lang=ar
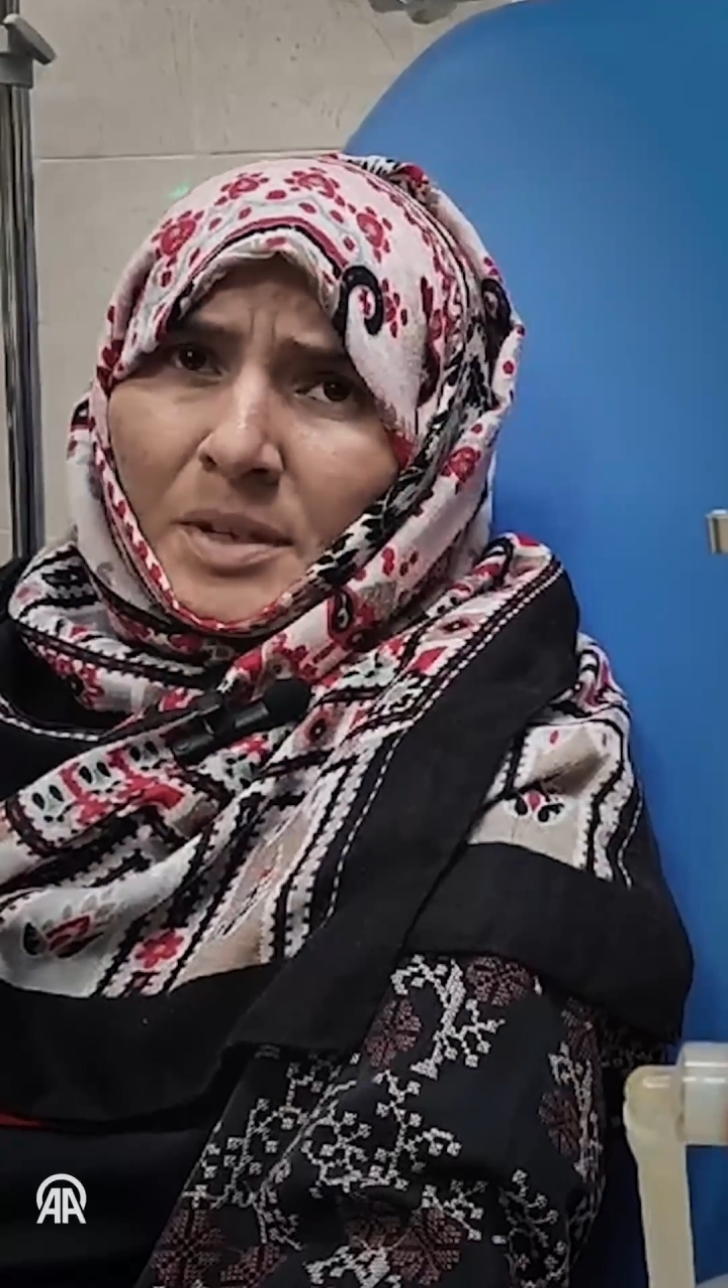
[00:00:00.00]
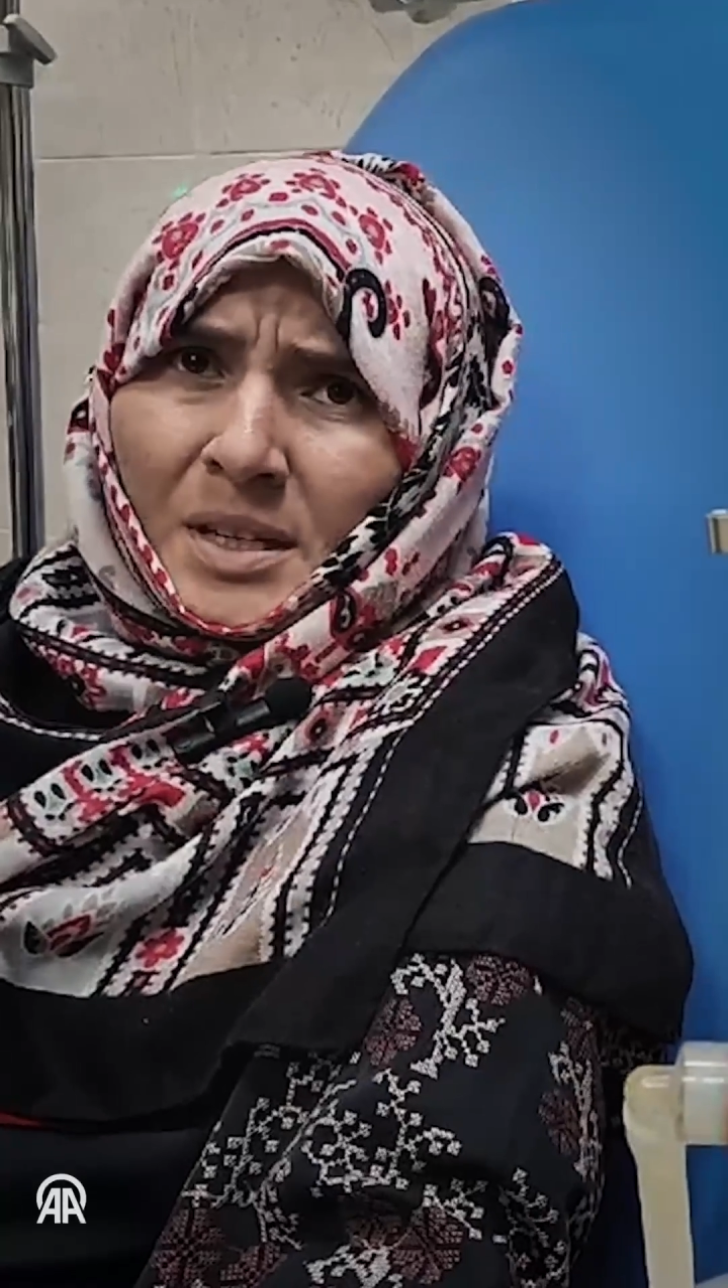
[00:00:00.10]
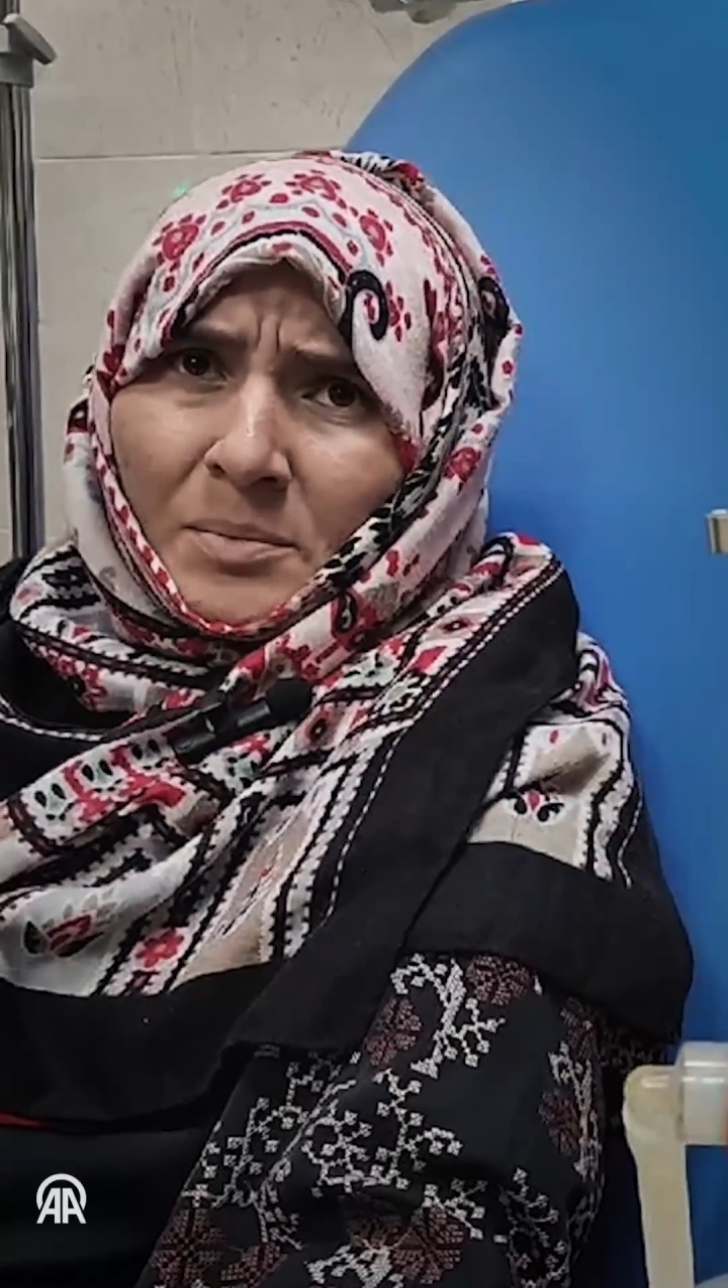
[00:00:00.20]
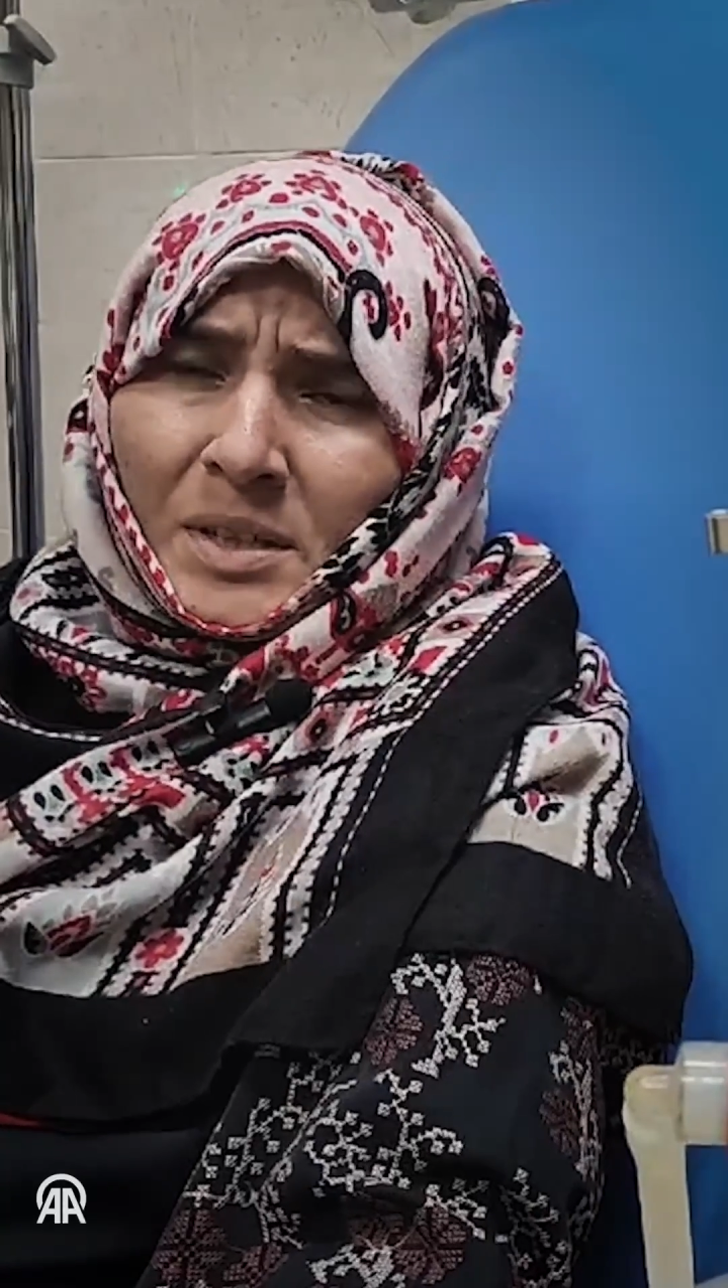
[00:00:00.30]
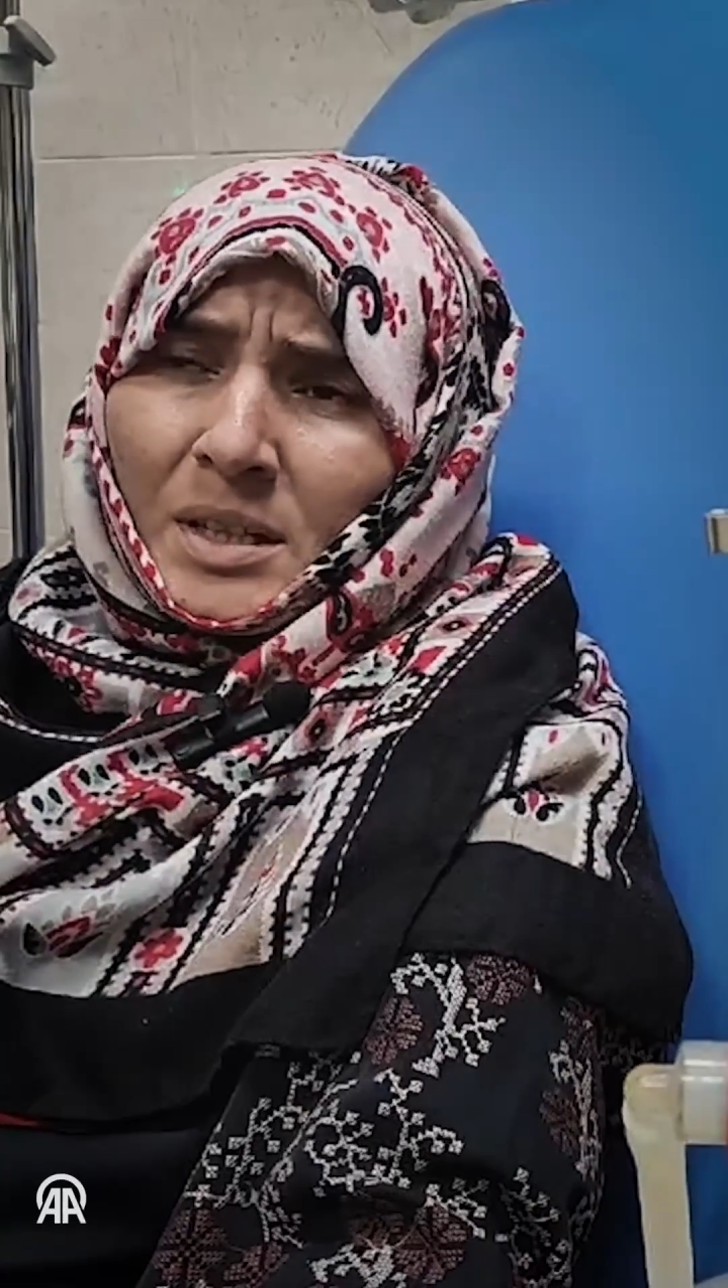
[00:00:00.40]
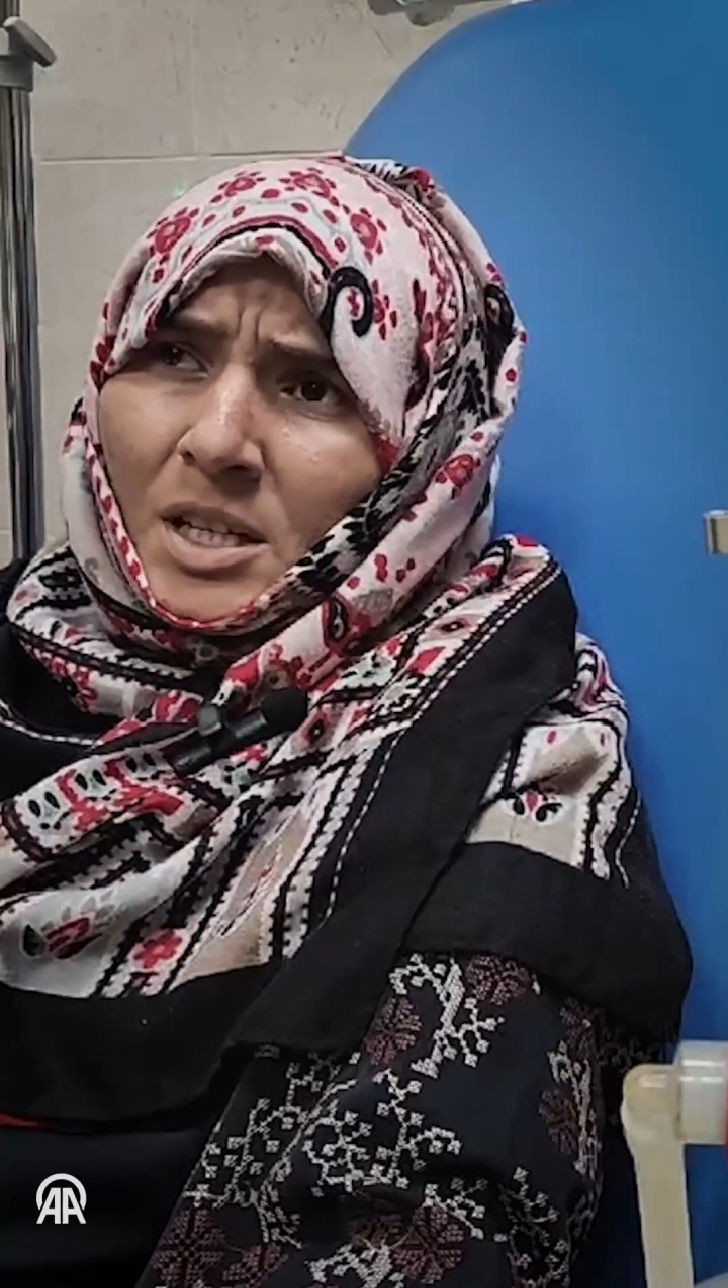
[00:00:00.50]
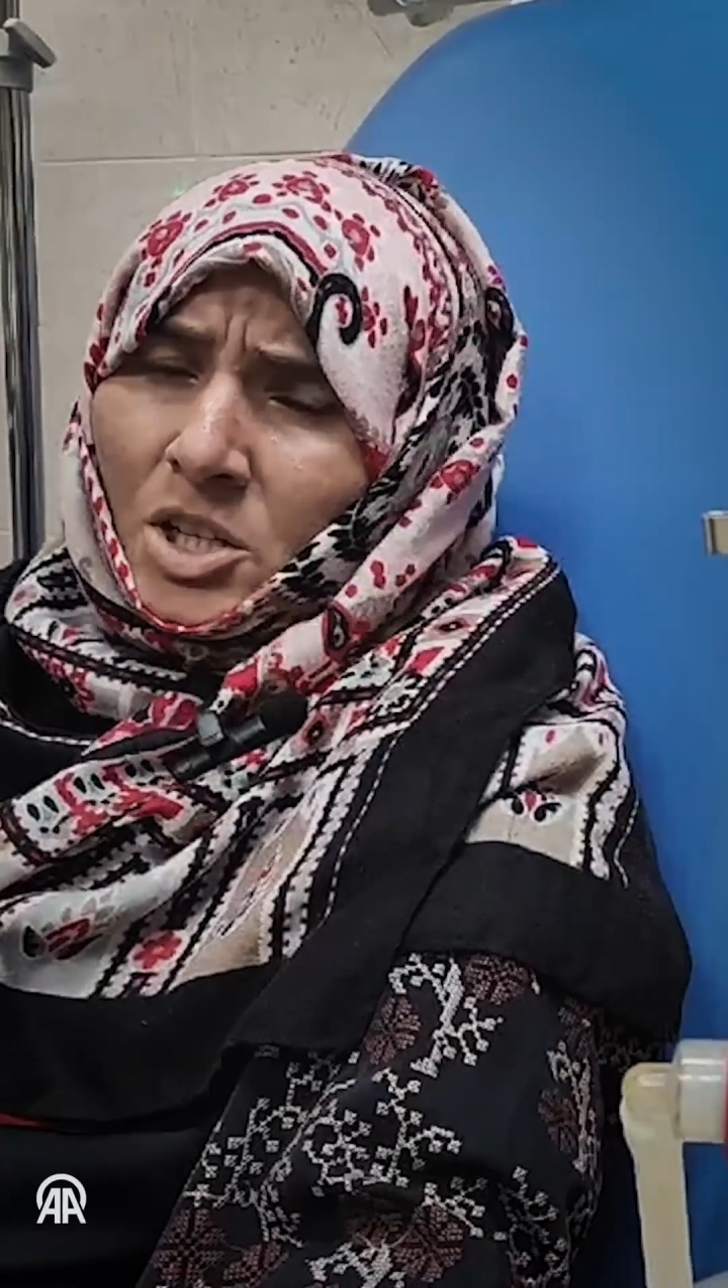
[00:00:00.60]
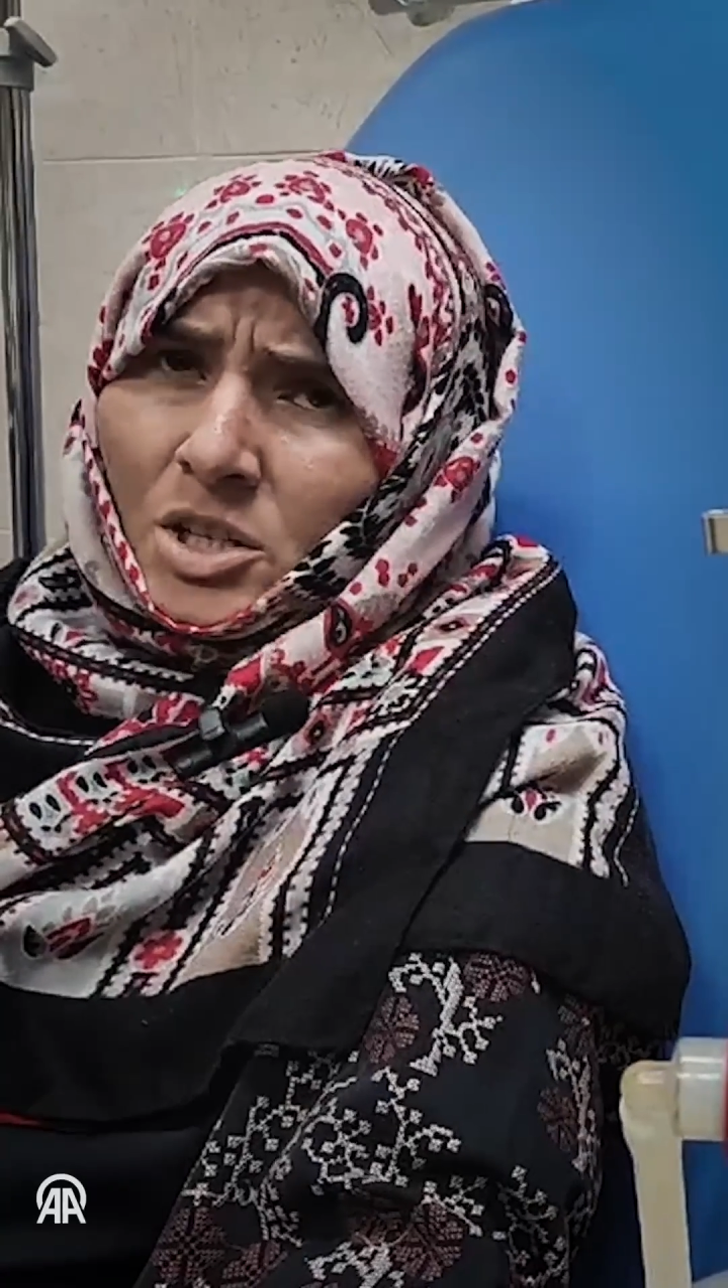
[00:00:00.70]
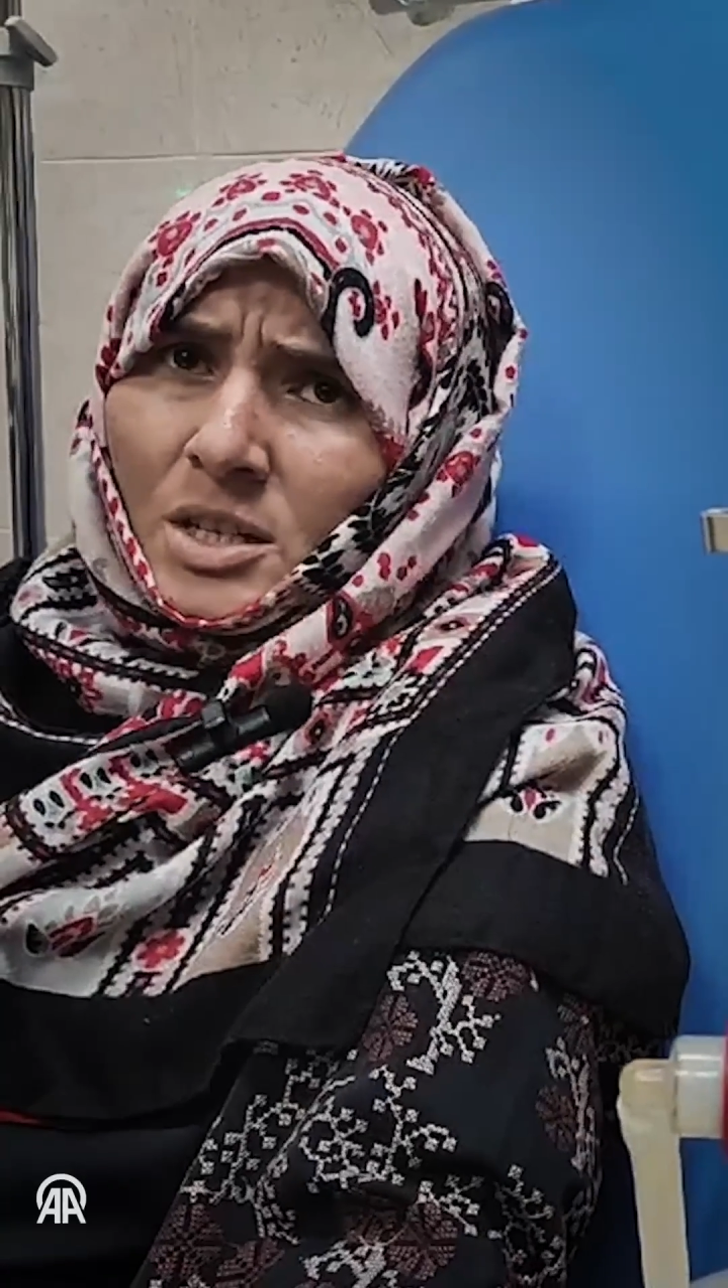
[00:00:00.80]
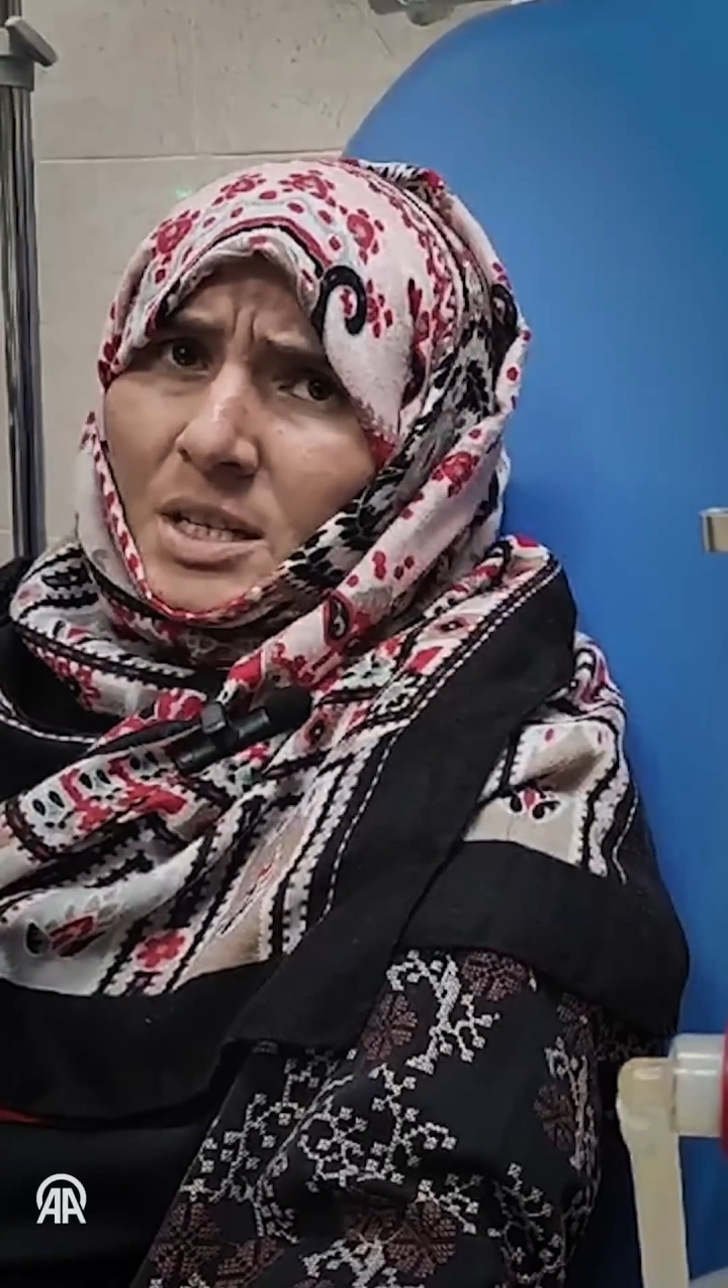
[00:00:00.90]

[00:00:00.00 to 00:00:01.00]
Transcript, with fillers: بنقدرش